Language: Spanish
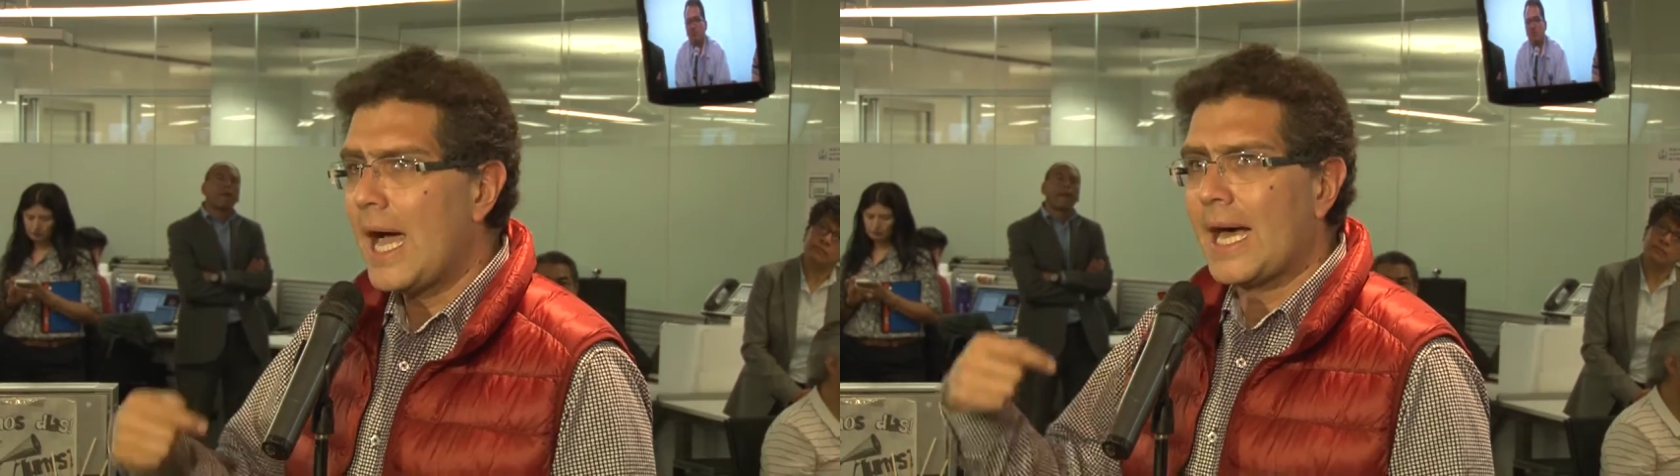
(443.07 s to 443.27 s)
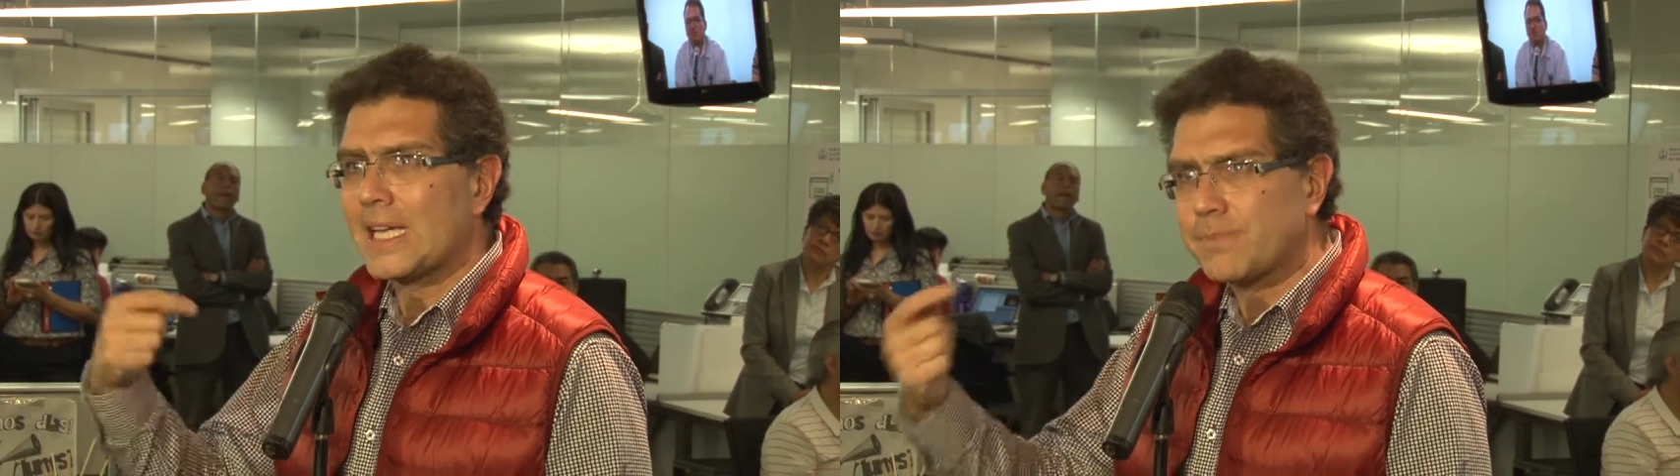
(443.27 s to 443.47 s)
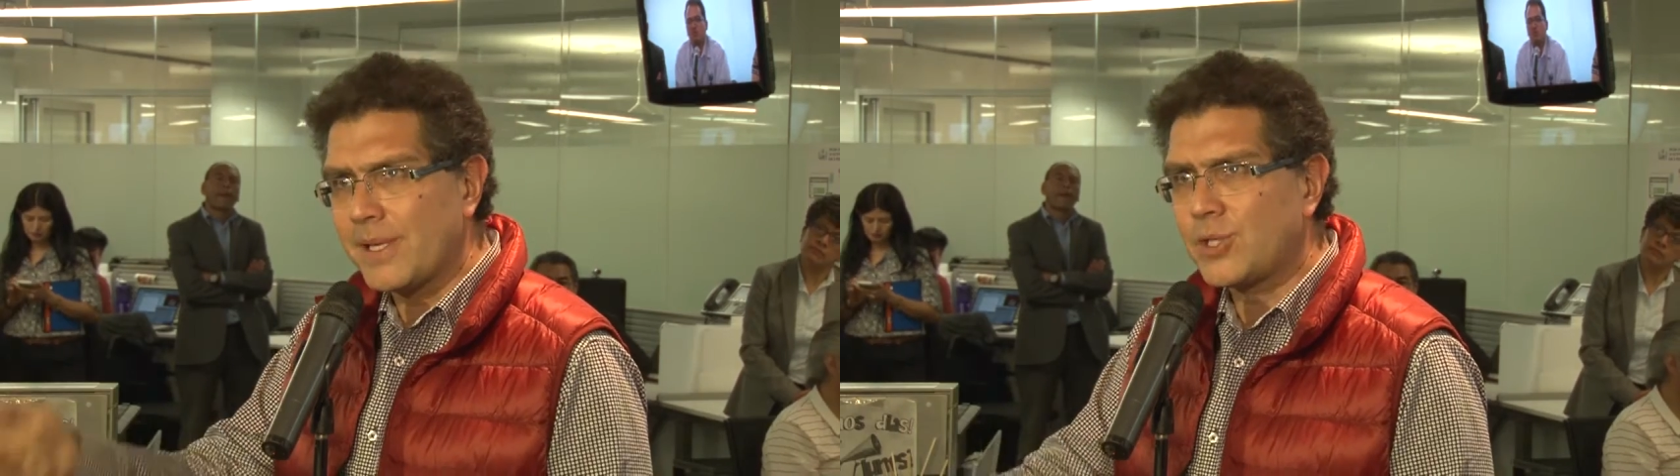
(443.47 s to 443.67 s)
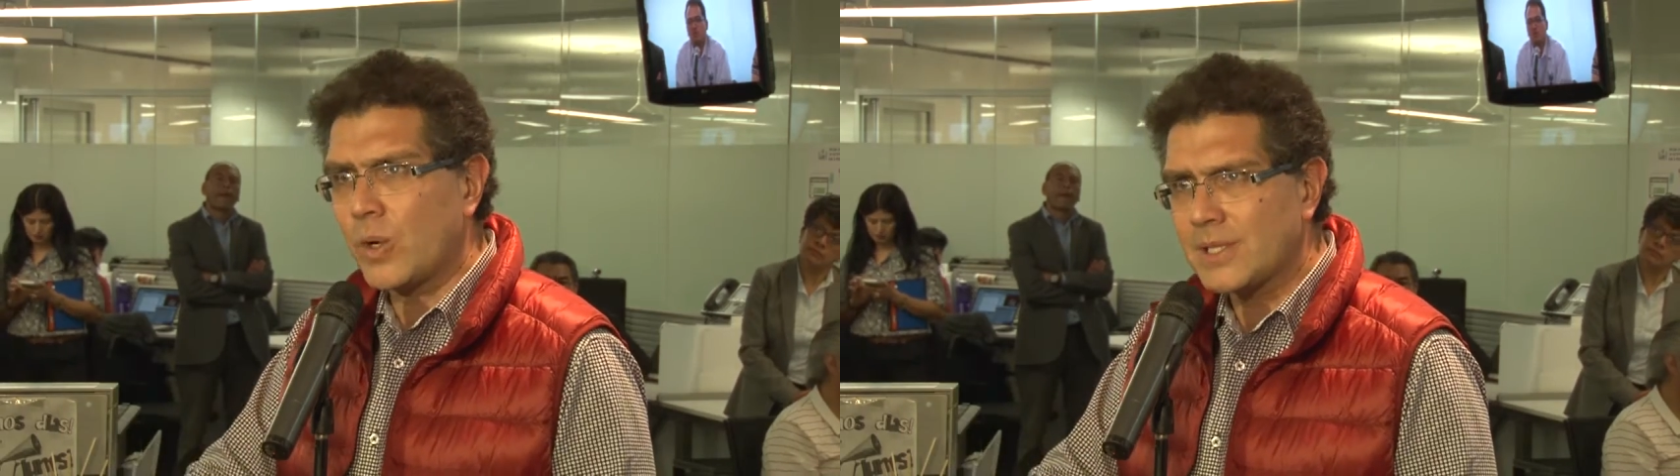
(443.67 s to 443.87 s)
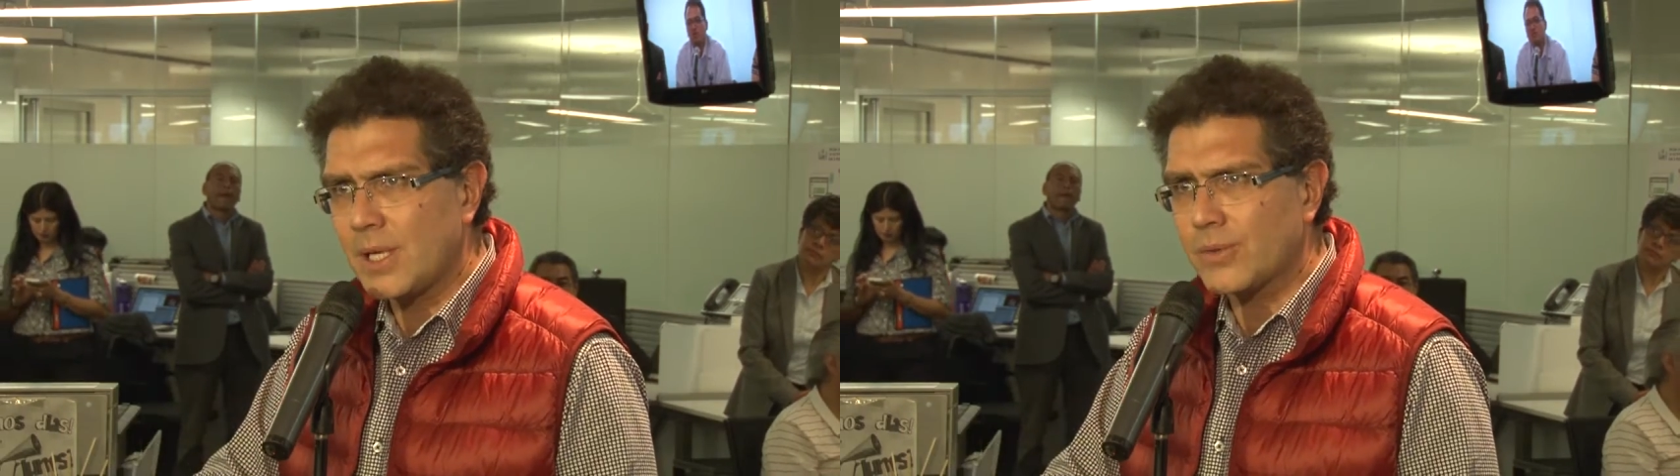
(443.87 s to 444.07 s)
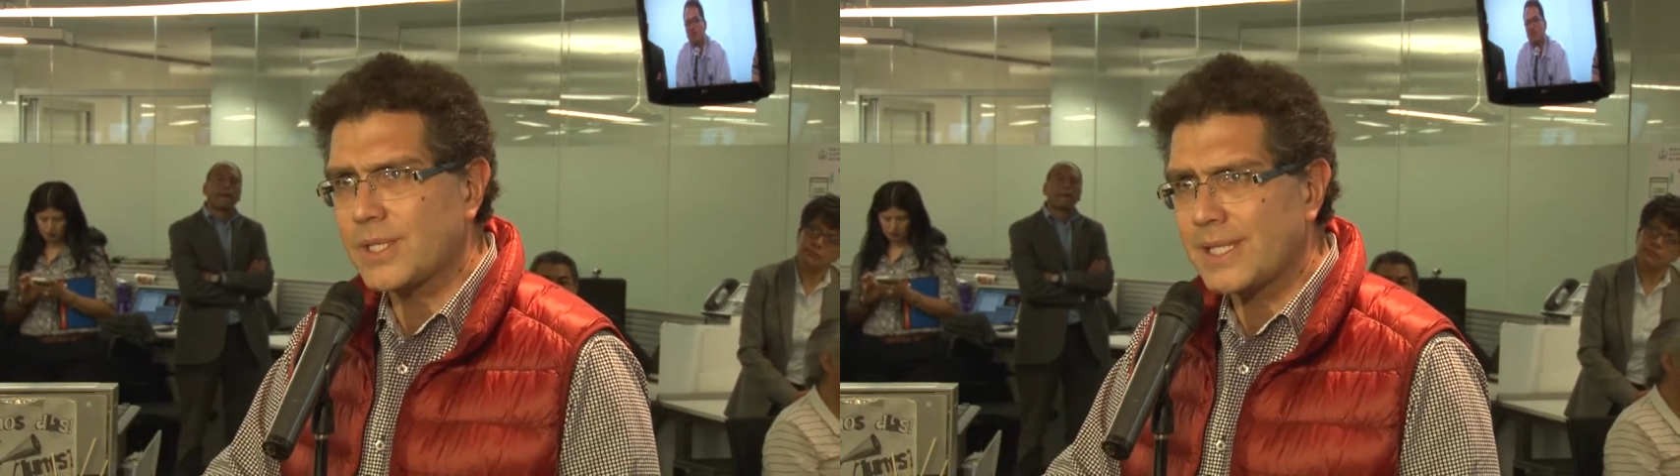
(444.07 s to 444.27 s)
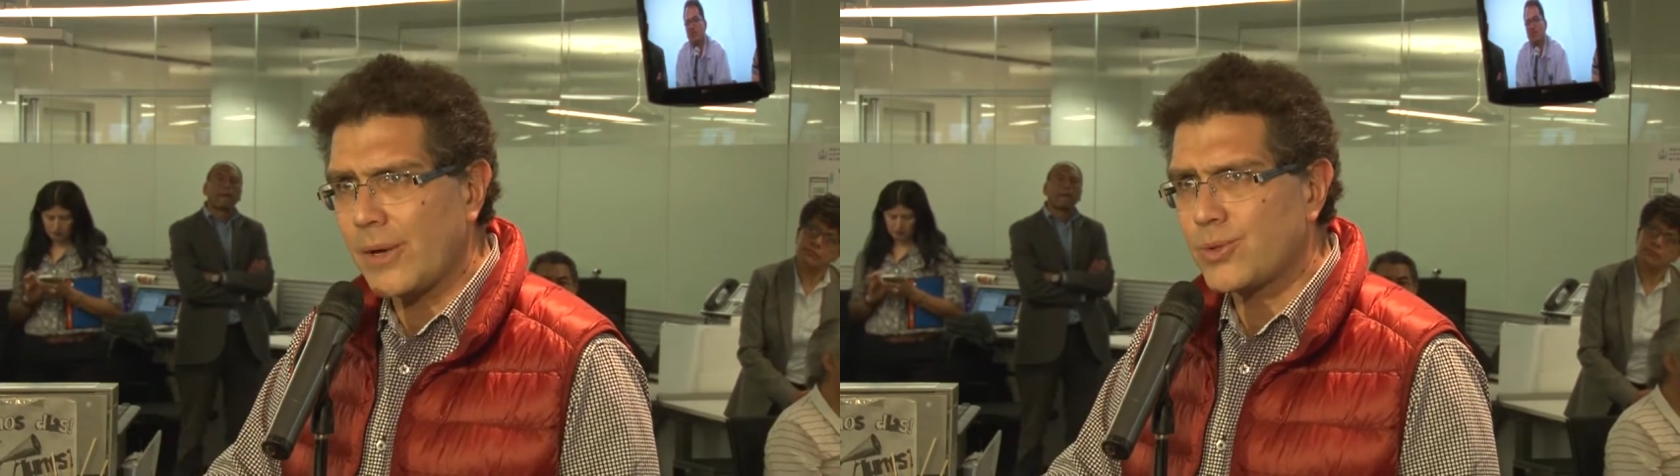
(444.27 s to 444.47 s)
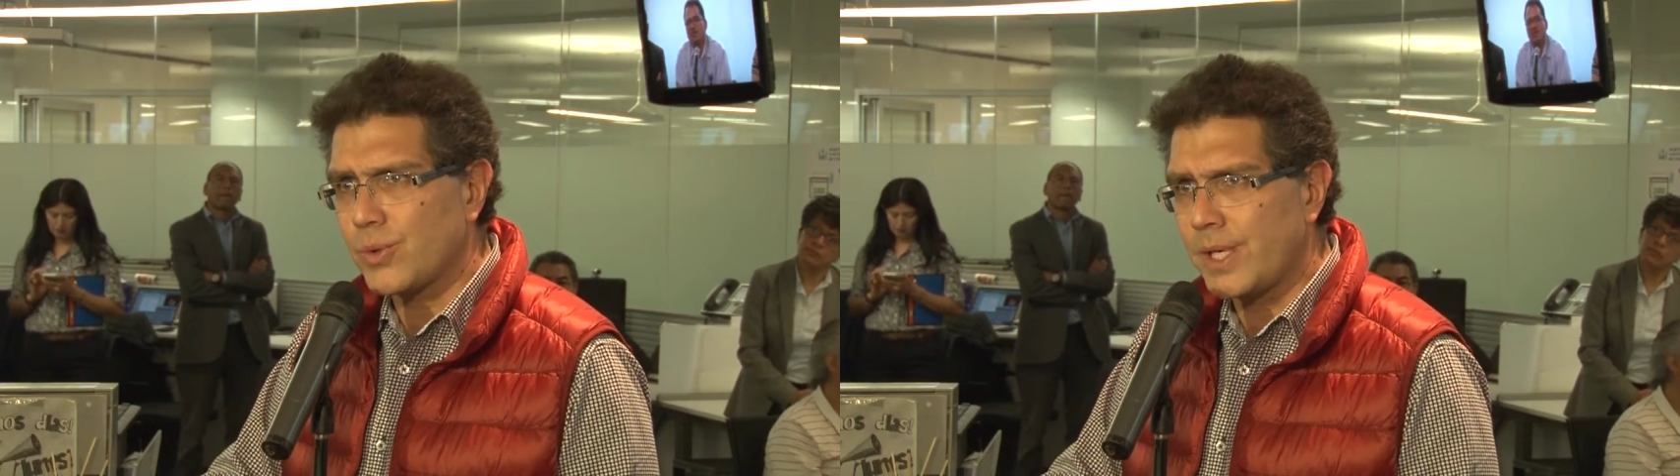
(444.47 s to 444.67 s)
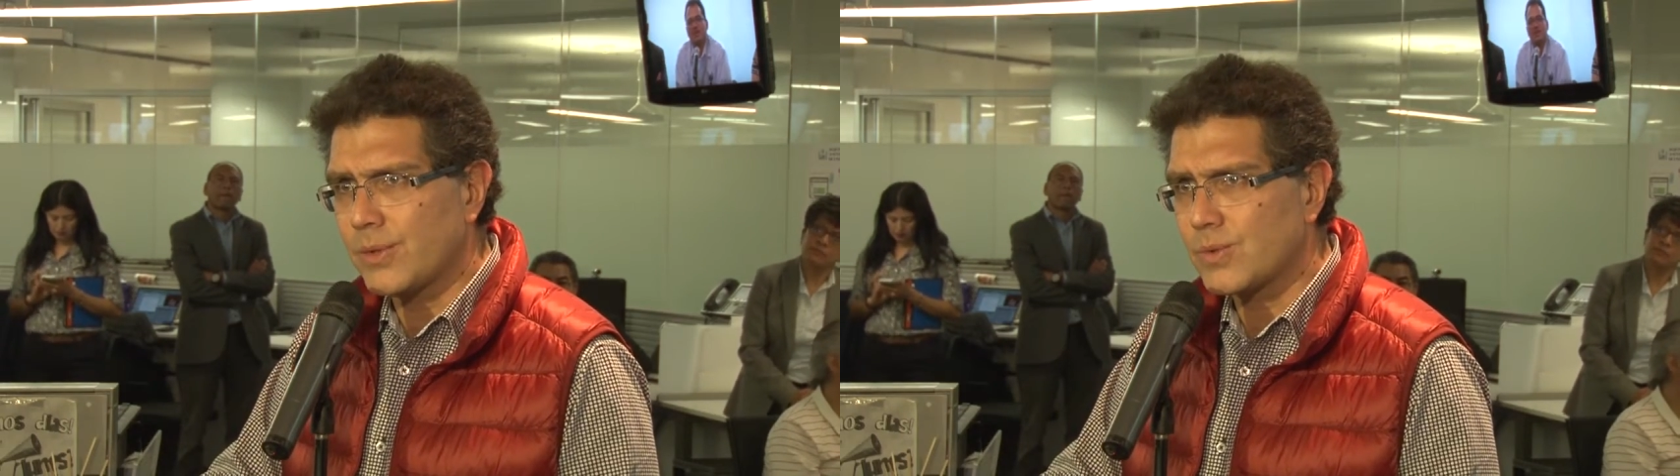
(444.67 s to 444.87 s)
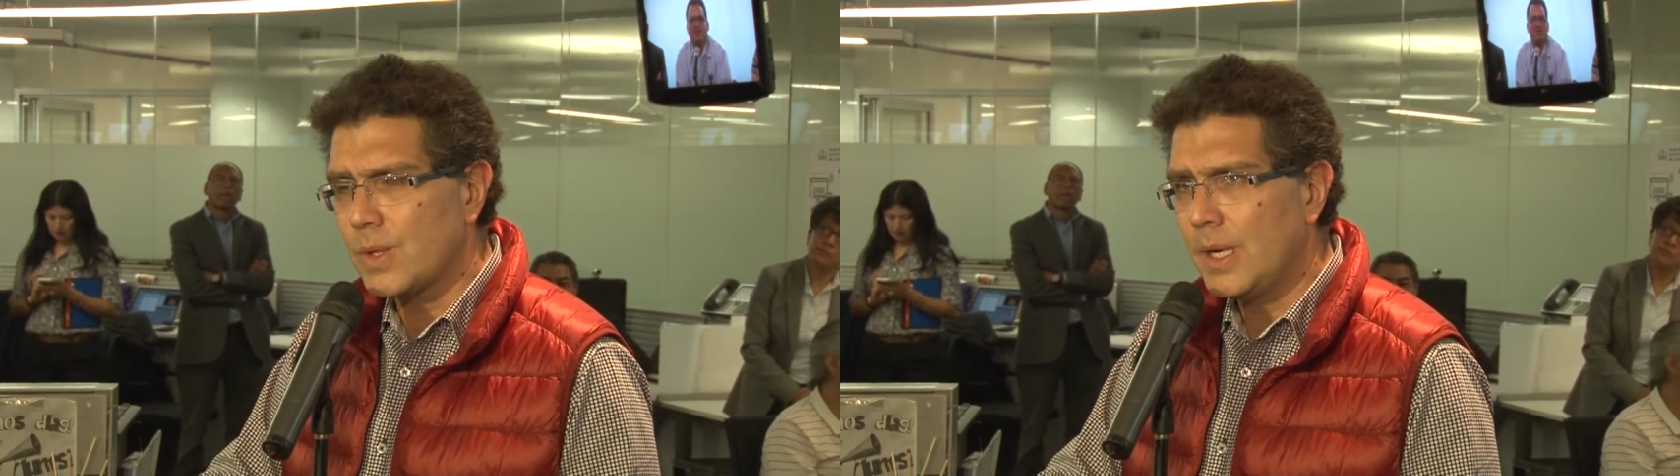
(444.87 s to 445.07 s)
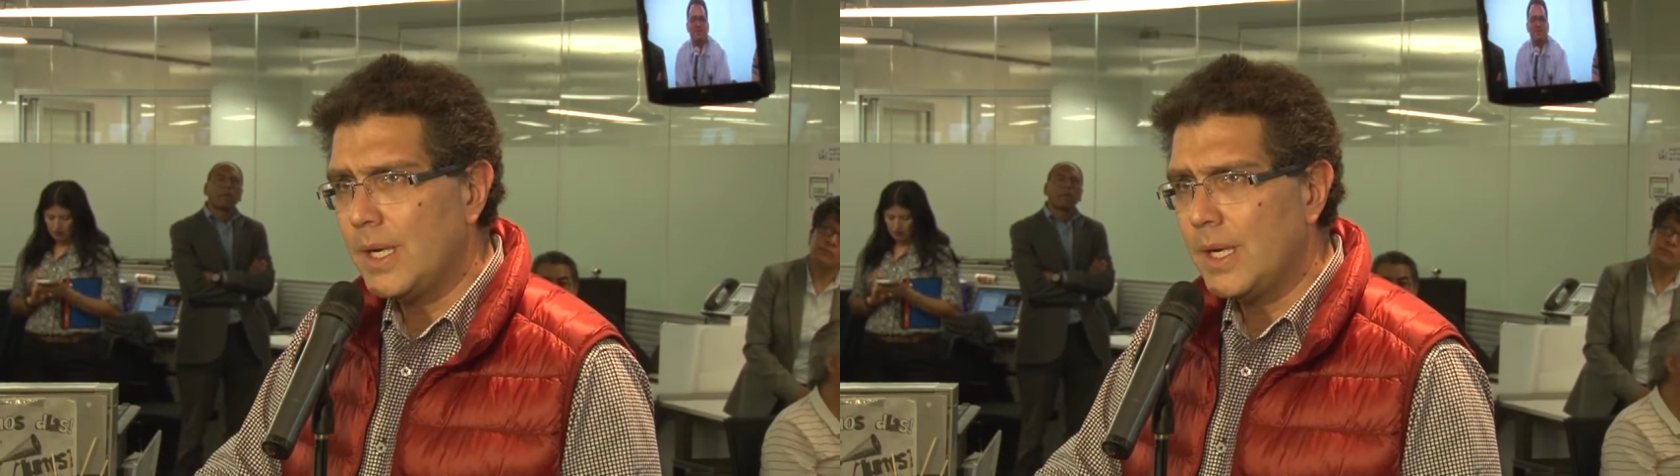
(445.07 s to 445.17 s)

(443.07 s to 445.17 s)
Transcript: a las pensiones en los Estados Unidos.